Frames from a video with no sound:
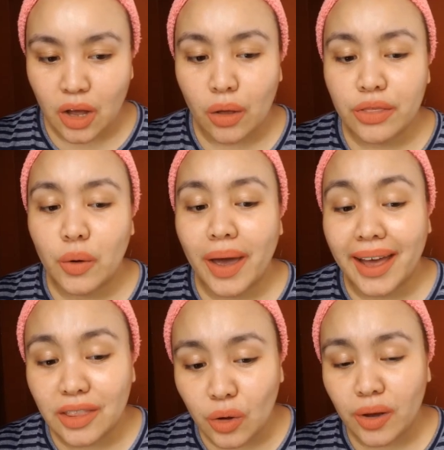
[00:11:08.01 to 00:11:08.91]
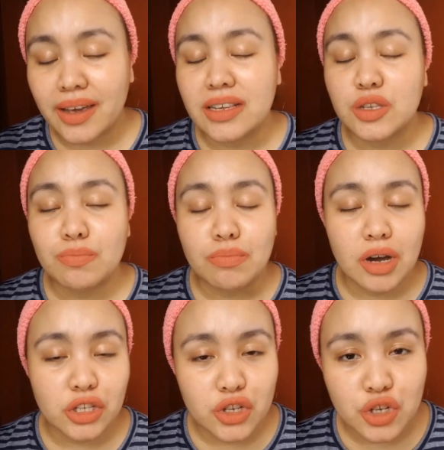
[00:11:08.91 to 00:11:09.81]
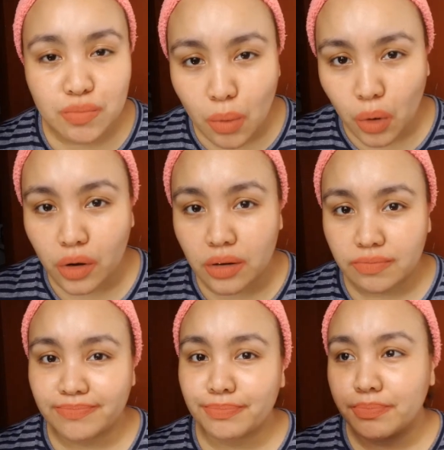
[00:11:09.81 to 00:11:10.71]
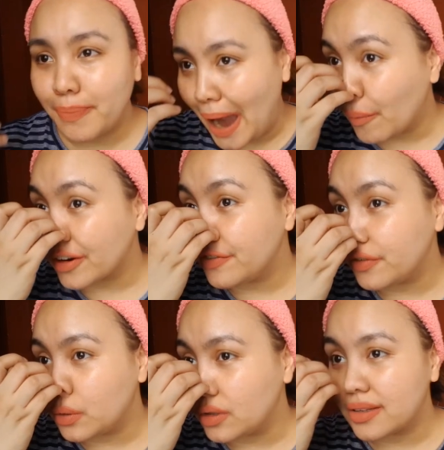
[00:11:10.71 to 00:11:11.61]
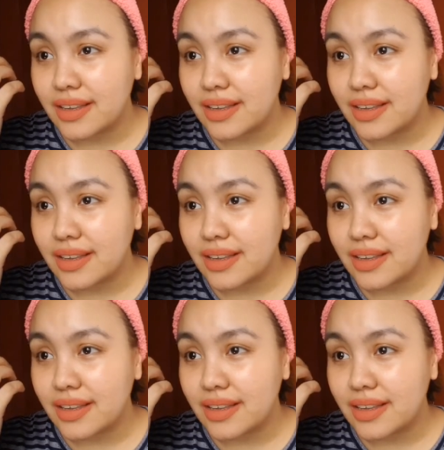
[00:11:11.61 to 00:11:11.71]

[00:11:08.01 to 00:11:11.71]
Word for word: Although ito is much more powerful,